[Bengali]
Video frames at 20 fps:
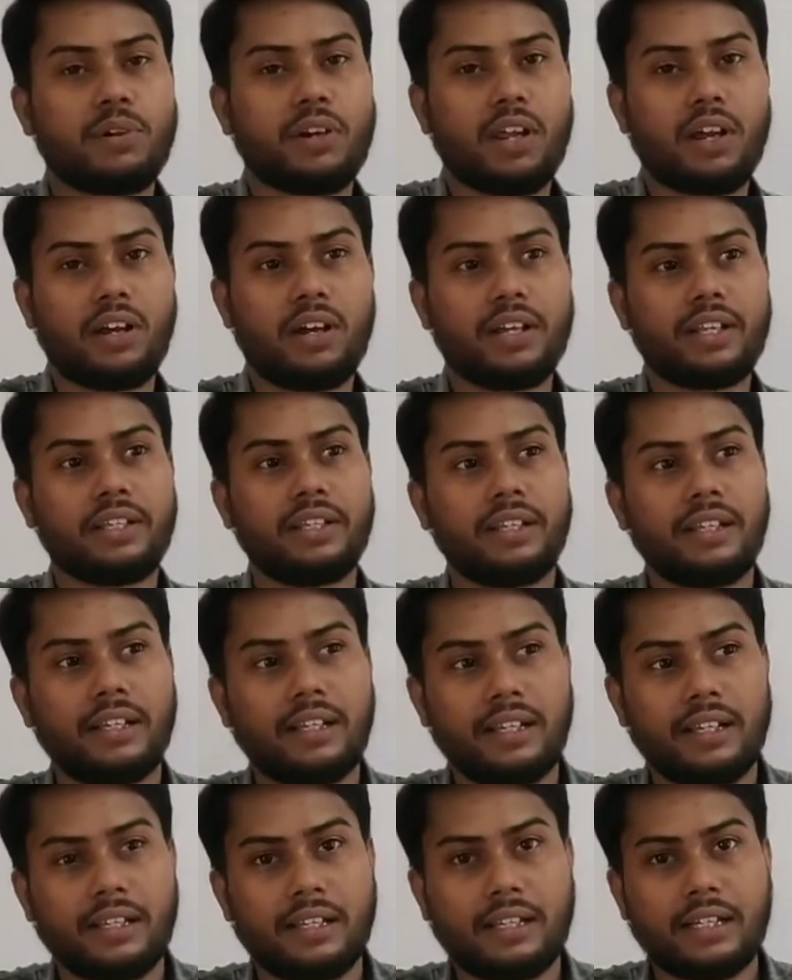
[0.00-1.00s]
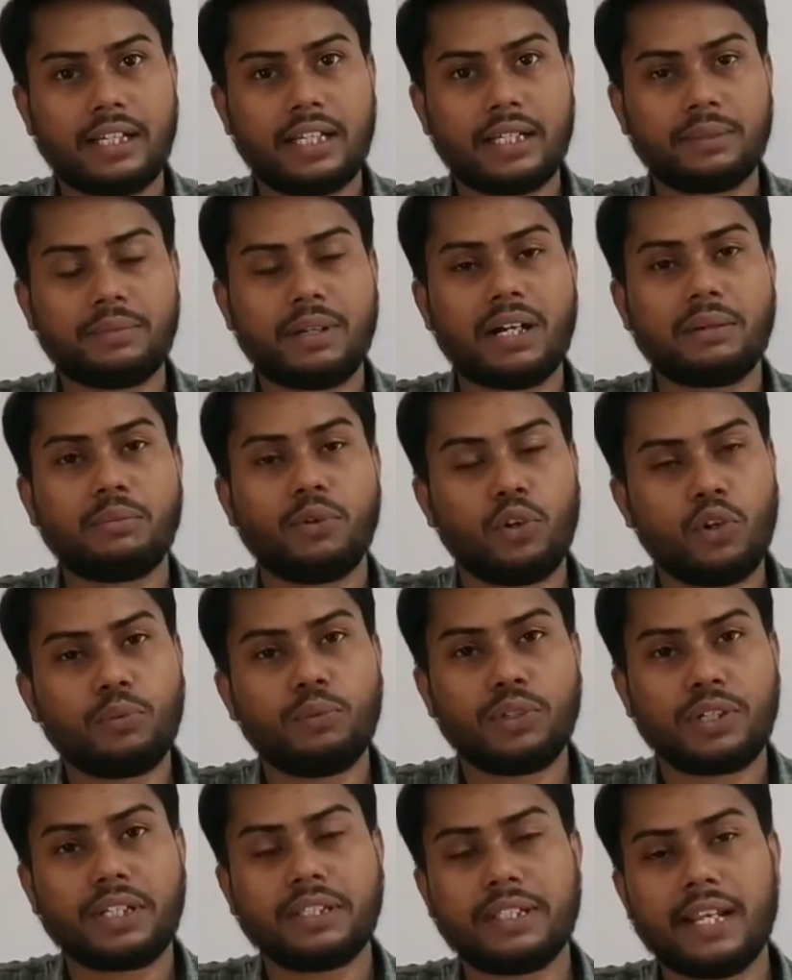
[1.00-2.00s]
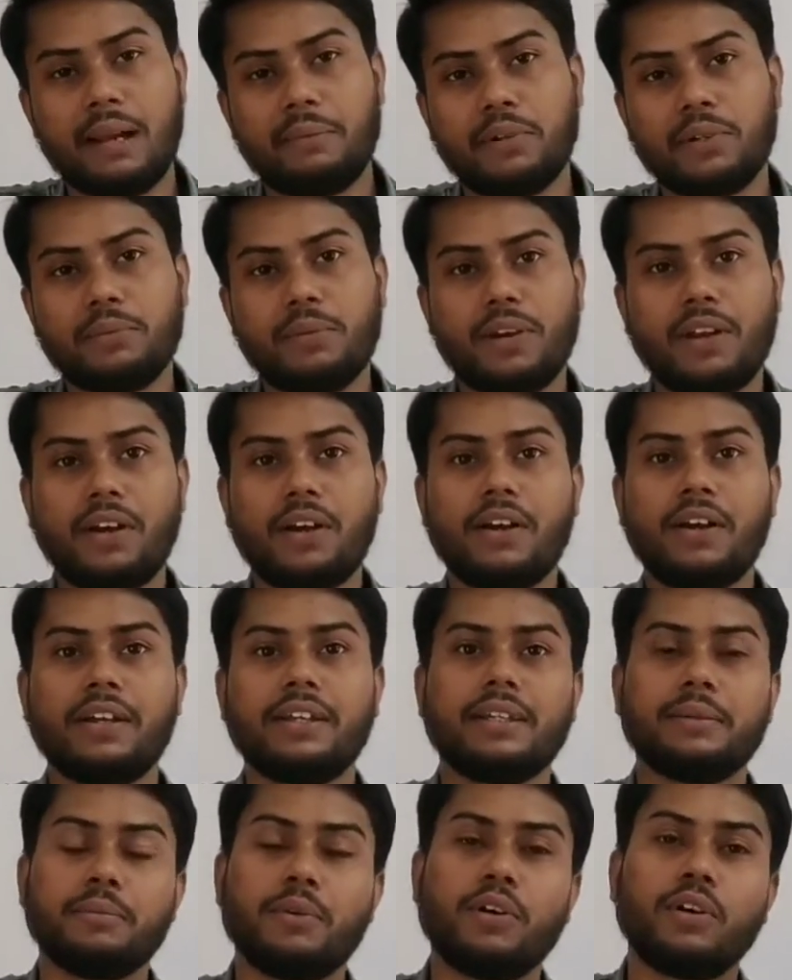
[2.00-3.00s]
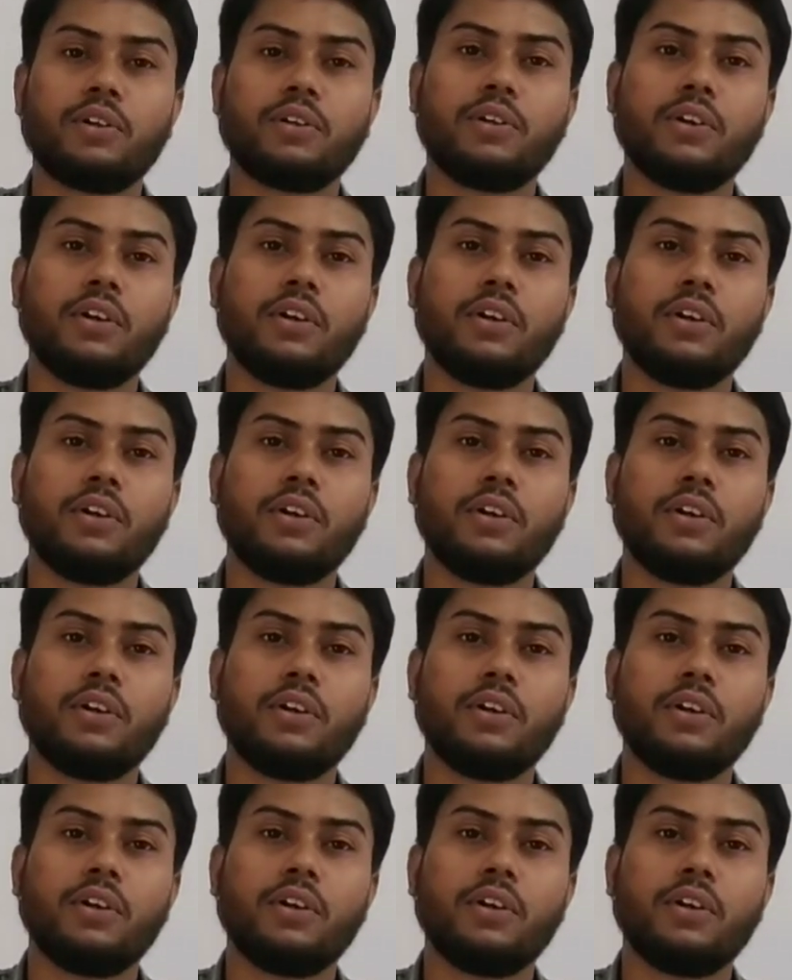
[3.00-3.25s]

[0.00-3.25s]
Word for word: বলা হয় বা বহুমুখী দ্রাবক বলা হয় এবং